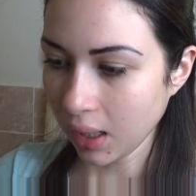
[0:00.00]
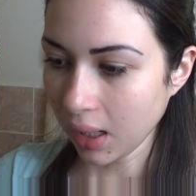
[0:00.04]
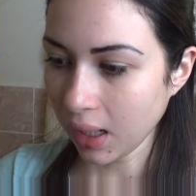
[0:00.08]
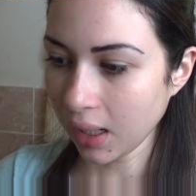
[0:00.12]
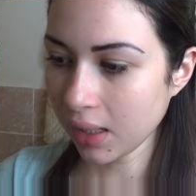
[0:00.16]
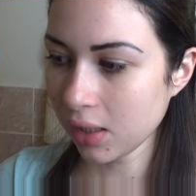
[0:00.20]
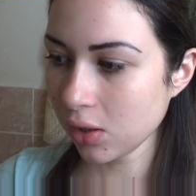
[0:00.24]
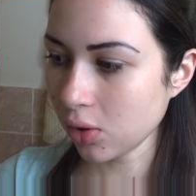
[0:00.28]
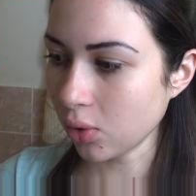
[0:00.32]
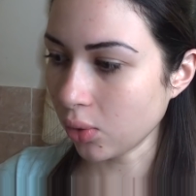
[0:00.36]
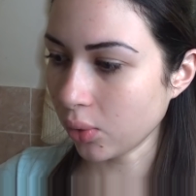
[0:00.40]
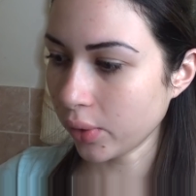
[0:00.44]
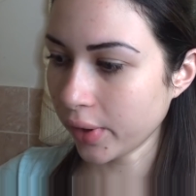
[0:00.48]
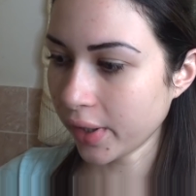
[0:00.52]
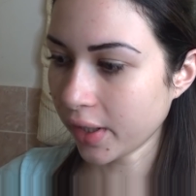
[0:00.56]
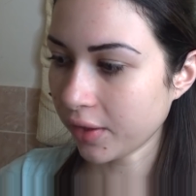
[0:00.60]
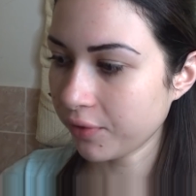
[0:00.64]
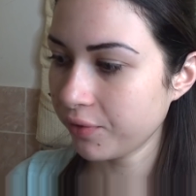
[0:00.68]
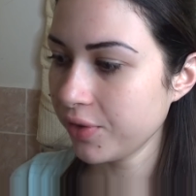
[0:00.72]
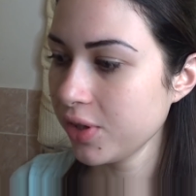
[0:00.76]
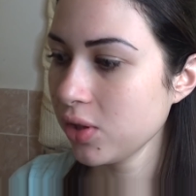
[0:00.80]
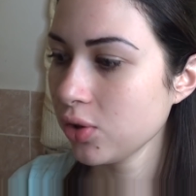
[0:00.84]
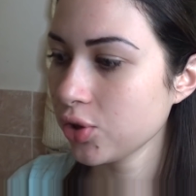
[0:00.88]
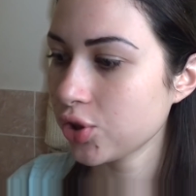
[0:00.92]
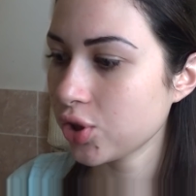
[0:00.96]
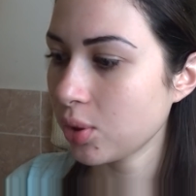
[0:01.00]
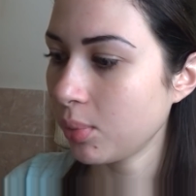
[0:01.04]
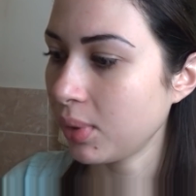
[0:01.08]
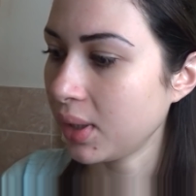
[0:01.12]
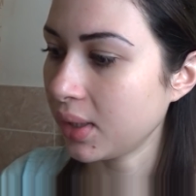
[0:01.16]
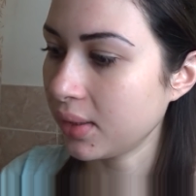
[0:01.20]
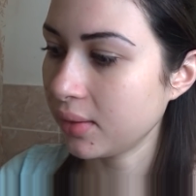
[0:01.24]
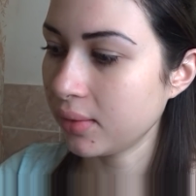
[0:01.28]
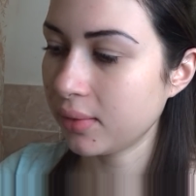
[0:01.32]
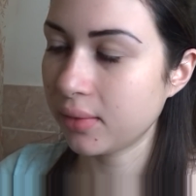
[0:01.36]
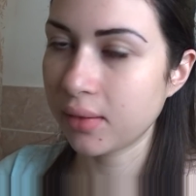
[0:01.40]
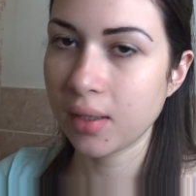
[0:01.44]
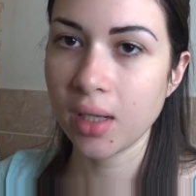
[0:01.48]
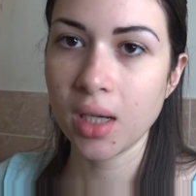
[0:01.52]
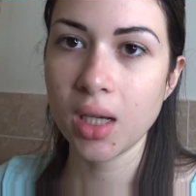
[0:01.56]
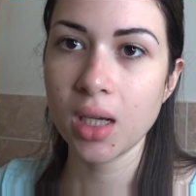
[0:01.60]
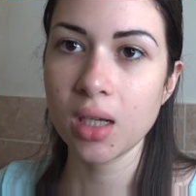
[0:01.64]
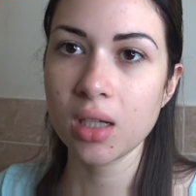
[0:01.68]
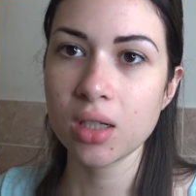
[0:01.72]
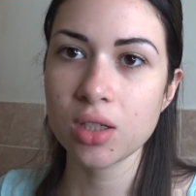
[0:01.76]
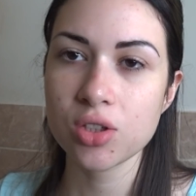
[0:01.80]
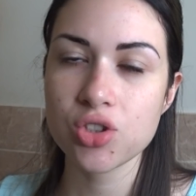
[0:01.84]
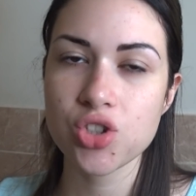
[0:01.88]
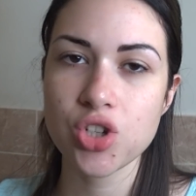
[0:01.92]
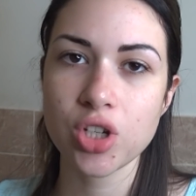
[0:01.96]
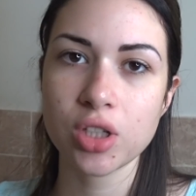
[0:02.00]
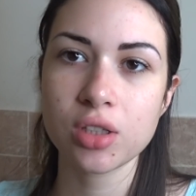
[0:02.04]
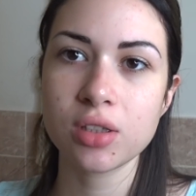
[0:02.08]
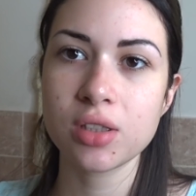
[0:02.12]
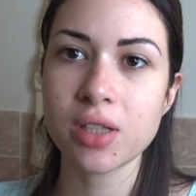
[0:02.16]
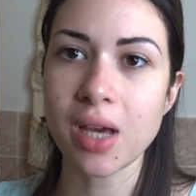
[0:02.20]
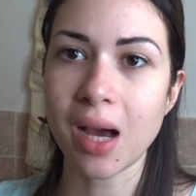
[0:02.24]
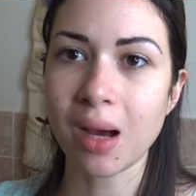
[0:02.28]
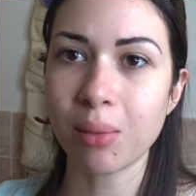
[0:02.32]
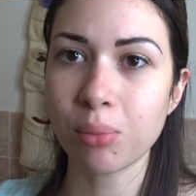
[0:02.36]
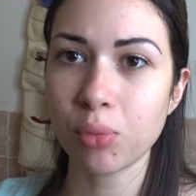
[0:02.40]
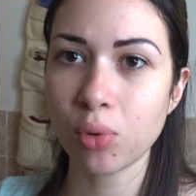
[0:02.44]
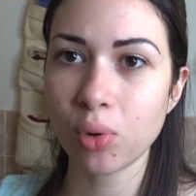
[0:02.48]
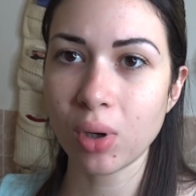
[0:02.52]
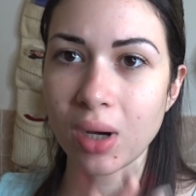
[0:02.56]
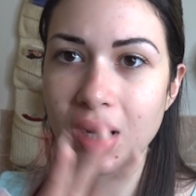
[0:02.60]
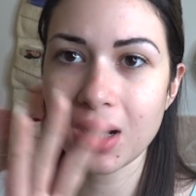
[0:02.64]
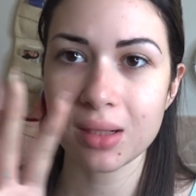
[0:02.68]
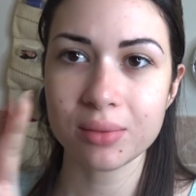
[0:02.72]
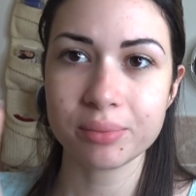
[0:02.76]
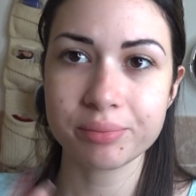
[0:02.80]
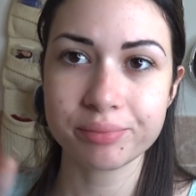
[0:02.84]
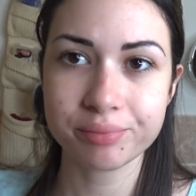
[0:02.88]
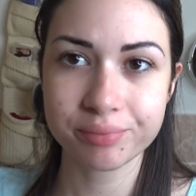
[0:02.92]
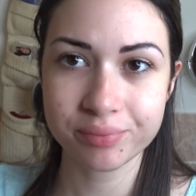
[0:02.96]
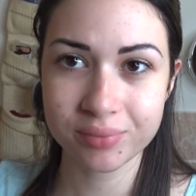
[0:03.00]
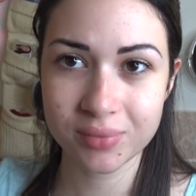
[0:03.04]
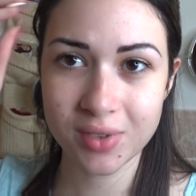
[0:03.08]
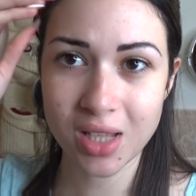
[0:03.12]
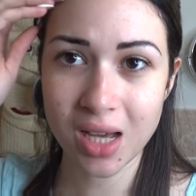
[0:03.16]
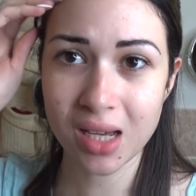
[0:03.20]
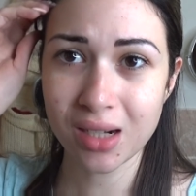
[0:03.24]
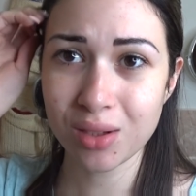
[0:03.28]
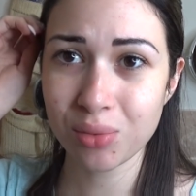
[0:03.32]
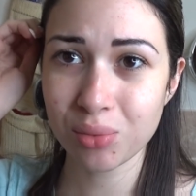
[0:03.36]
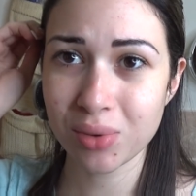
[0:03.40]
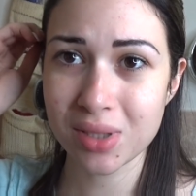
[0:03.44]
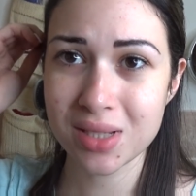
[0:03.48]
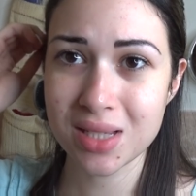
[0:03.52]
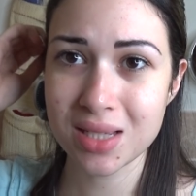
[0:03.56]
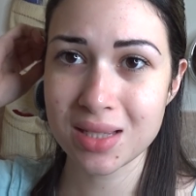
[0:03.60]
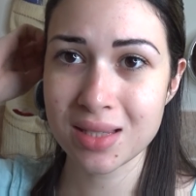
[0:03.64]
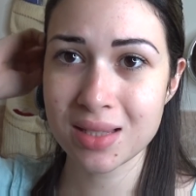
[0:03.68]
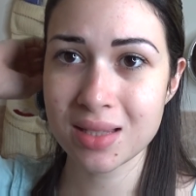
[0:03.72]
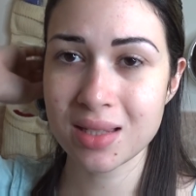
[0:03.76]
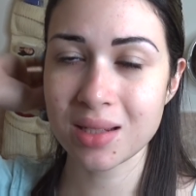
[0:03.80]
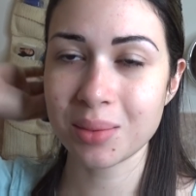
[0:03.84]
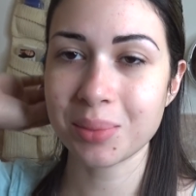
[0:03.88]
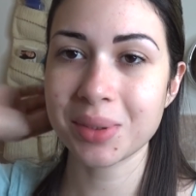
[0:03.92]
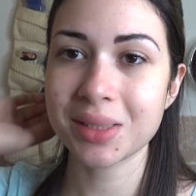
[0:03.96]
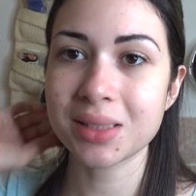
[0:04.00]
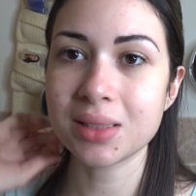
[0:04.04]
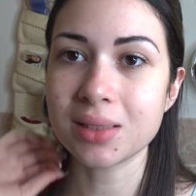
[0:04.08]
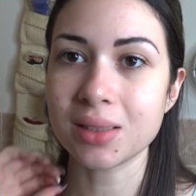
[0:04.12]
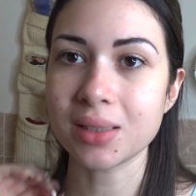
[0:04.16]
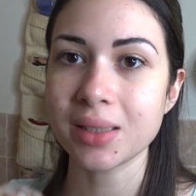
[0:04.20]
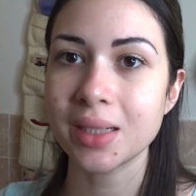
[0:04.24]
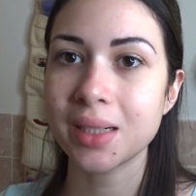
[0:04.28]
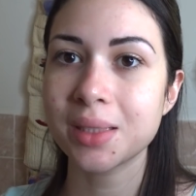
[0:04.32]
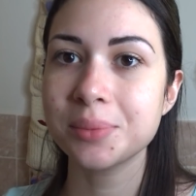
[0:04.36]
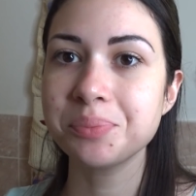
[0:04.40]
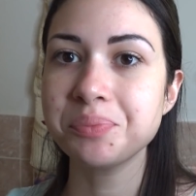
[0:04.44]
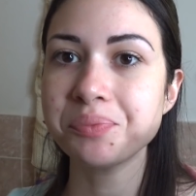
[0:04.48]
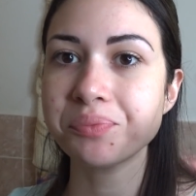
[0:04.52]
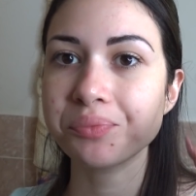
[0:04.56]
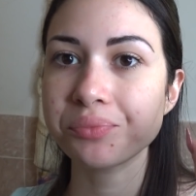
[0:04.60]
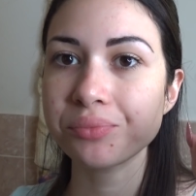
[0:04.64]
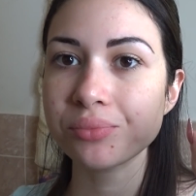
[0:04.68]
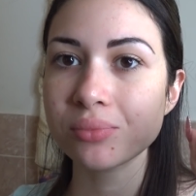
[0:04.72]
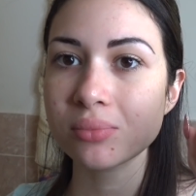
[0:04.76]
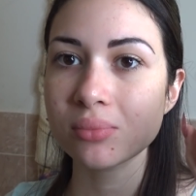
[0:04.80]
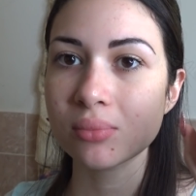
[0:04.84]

Allora, velocemente ci andiamo a dare una sistematina